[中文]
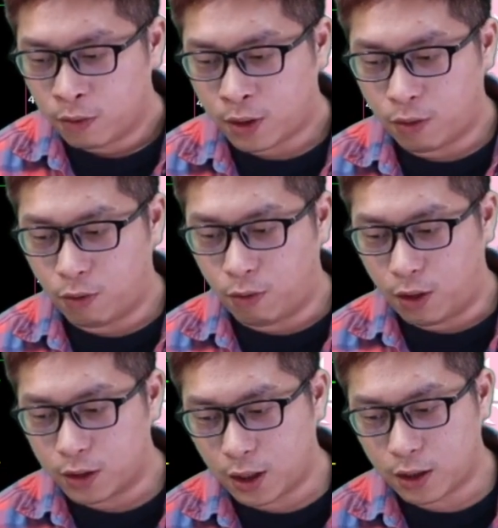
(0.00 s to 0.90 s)
那
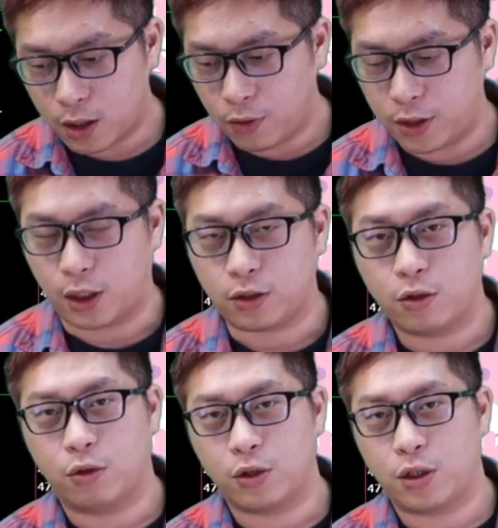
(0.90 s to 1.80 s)
我要这样跟各位讲，就
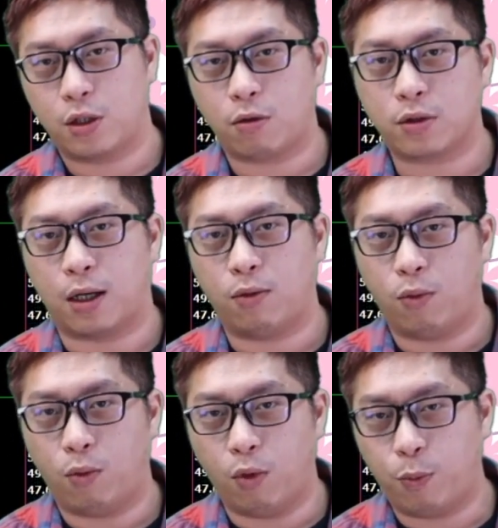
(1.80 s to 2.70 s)
是说，其实通常
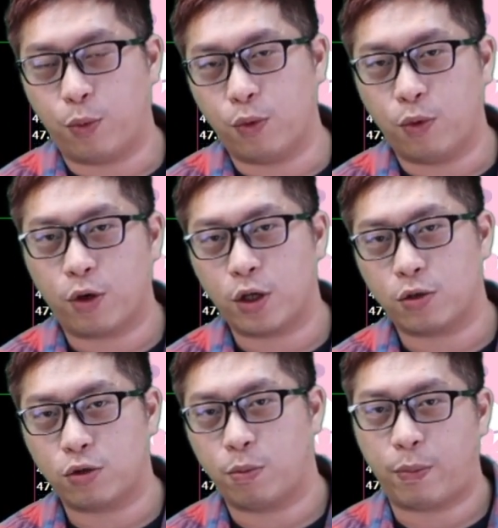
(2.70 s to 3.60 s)
我不会
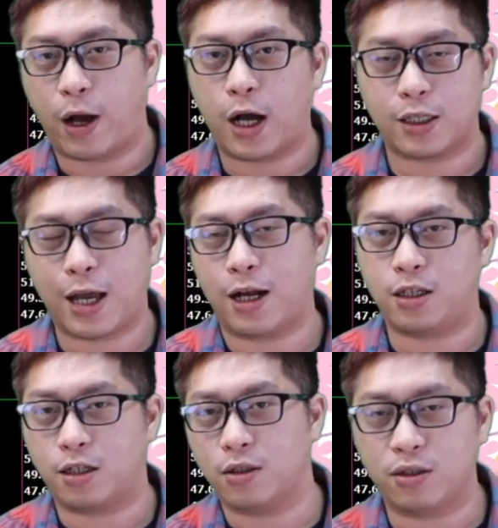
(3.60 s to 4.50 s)
去把压
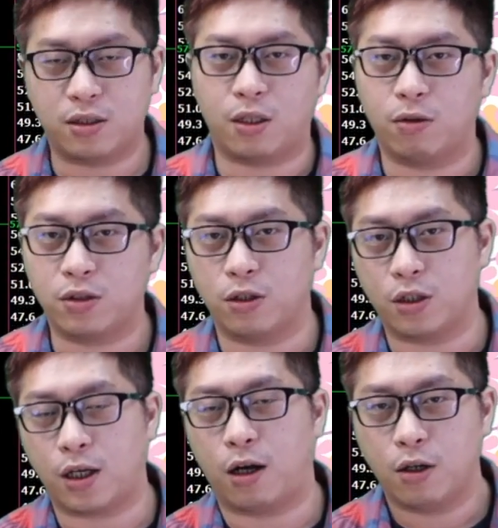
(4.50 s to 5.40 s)
力跟支撑都设
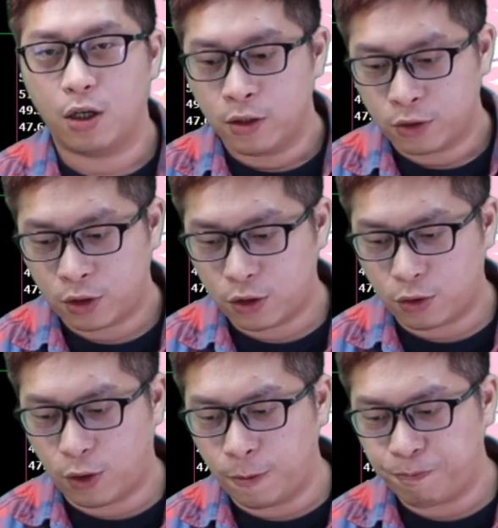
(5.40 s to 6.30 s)
定好，就是
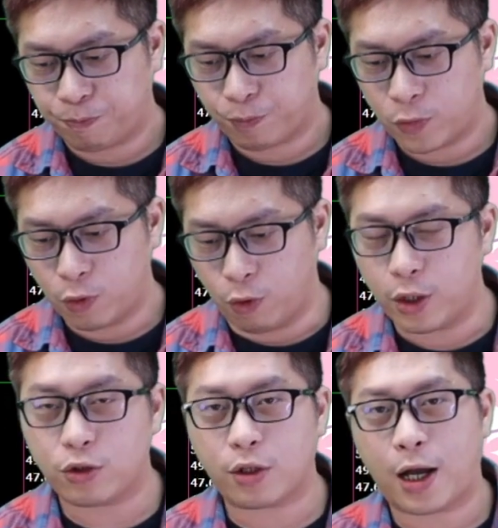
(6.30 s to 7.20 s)
说我
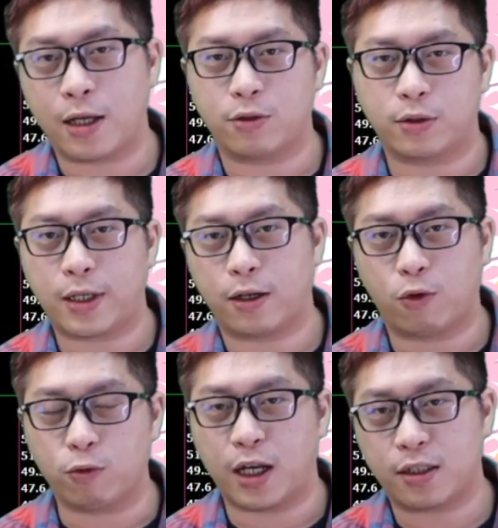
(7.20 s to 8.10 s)
会去看说在
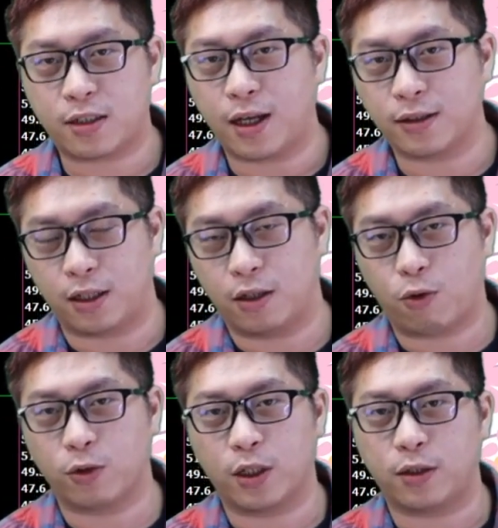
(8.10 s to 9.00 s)
股价上涨的
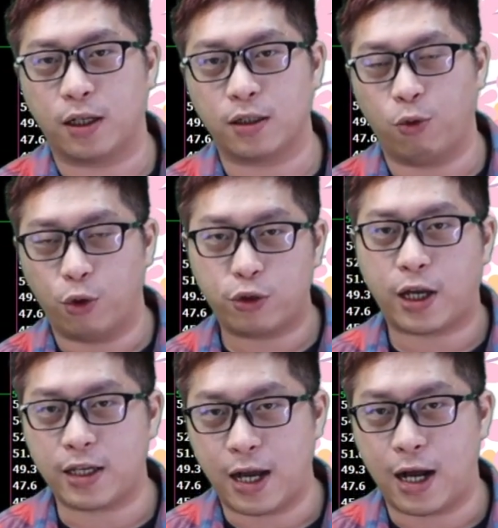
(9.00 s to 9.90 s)
过程当中，我会去
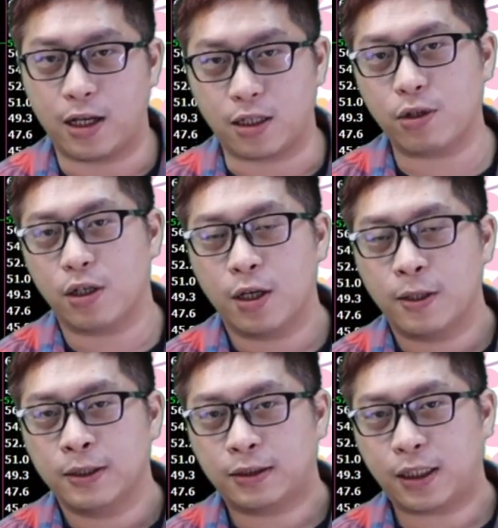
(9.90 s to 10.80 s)
看压力，因为
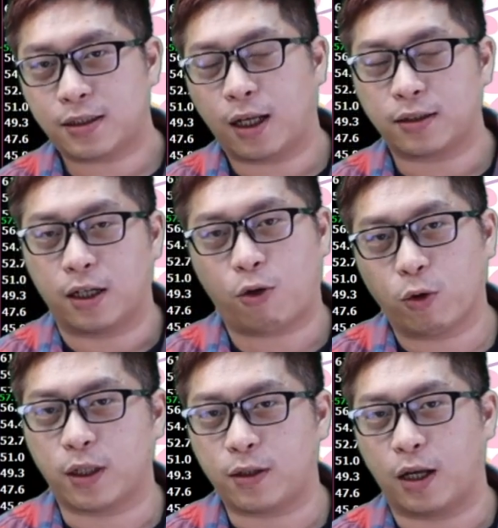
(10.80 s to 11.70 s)
在上涨的
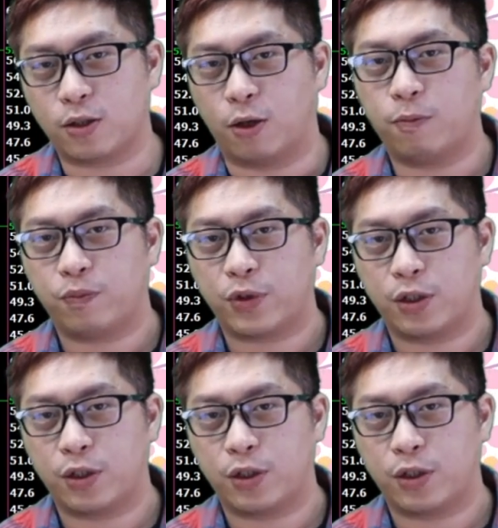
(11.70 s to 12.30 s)
过程当中。